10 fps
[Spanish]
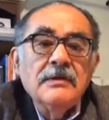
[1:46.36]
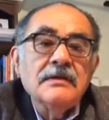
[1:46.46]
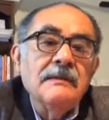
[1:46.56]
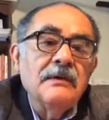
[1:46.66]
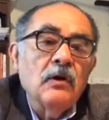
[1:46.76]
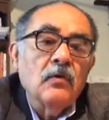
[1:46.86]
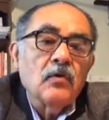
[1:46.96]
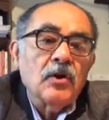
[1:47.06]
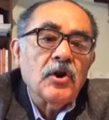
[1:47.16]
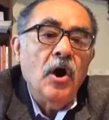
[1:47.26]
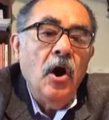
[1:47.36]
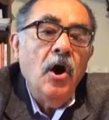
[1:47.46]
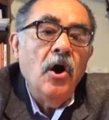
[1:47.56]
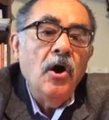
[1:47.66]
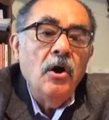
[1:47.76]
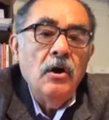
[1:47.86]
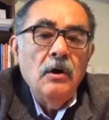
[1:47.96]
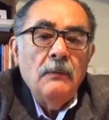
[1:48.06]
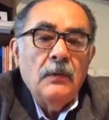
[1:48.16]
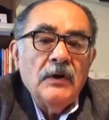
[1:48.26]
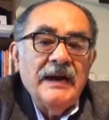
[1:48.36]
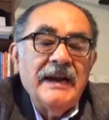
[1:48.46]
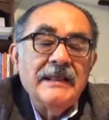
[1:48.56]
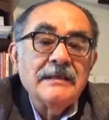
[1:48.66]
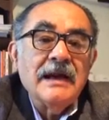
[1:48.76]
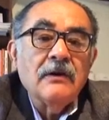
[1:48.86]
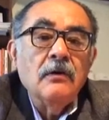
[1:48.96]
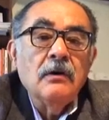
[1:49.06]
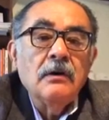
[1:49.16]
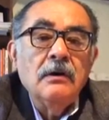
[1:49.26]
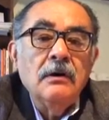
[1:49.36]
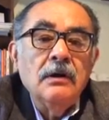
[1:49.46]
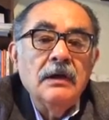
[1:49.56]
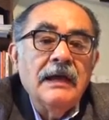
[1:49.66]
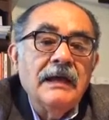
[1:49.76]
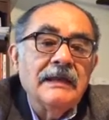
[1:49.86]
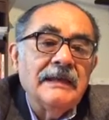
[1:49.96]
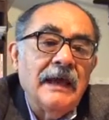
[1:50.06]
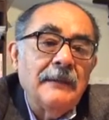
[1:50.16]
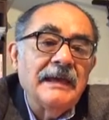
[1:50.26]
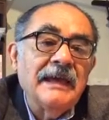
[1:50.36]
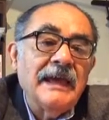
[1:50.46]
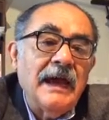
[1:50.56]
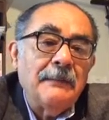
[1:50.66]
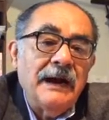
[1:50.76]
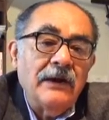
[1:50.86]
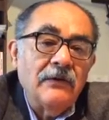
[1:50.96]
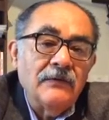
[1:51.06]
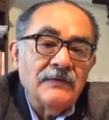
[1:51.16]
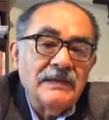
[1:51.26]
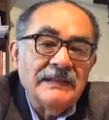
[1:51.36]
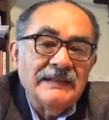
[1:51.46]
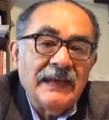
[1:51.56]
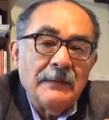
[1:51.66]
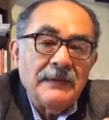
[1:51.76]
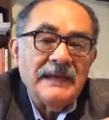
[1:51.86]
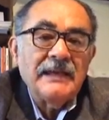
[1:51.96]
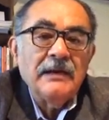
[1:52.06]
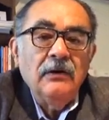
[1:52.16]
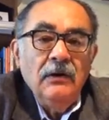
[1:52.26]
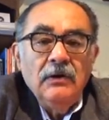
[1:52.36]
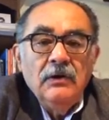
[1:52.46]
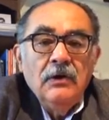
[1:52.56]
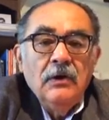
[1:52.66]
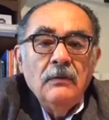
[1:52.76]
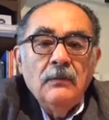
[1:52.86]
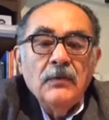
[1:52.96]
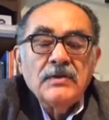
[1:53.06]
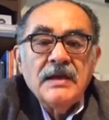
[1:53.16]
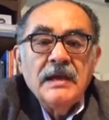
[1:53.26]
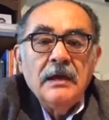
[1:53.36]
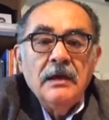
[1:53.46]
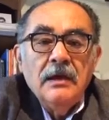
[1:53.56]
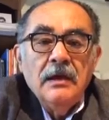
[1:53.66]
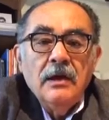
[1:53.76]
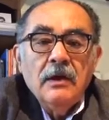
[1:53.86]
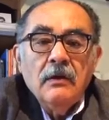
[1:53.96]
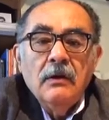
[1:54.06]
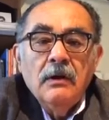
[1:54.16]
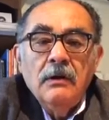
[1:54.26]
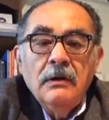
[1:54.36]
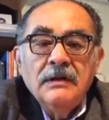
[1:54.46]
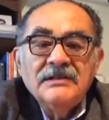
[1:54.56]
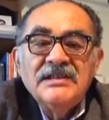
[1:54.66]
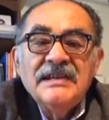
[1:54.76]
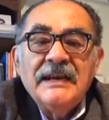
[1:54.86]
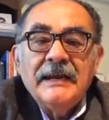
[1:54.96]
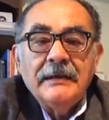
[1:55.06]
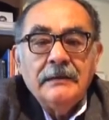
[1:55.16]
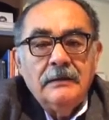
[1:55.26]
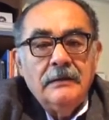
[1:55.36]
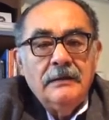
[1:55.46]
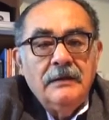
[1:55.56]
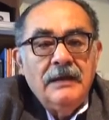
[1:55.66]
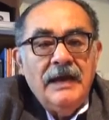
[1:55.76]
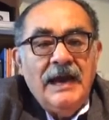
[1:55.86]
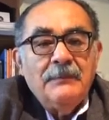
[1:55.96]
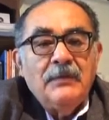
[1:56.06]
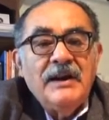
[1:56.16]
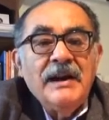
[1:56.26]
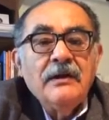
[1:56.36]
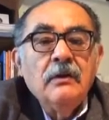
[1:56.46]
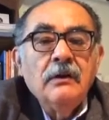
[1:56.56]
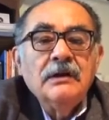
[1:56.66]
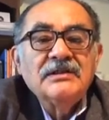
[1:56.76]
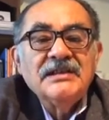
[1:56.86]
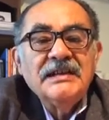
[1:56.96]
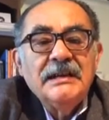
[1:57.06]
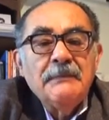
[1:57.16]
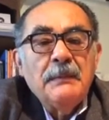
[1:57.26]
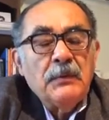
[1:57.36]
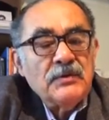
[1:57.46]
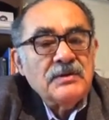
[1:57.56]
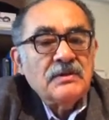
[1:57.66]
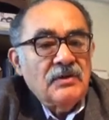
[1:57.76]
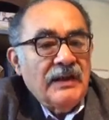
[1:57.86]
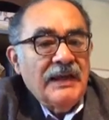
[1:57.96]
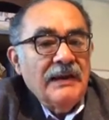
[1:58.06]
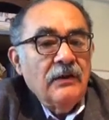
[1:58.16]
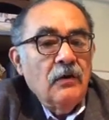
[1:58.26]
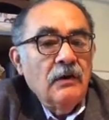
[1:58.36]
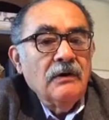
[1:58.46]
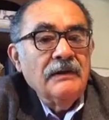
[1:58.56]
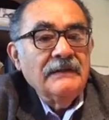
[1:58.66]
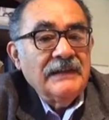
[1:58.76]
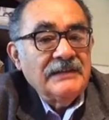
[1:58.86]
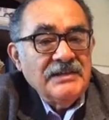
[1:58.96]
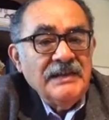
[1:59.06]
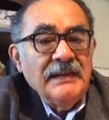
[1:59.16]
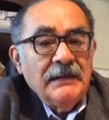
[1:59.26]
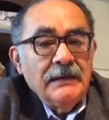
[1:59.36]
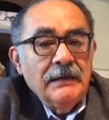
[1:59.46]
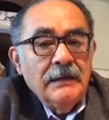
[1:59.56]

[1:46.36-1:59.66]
se me ocurrió poner en San Google, ya ven que abajo se indica México, puse Google Chile. Al poner Google Chile me posicioné en Google de Chile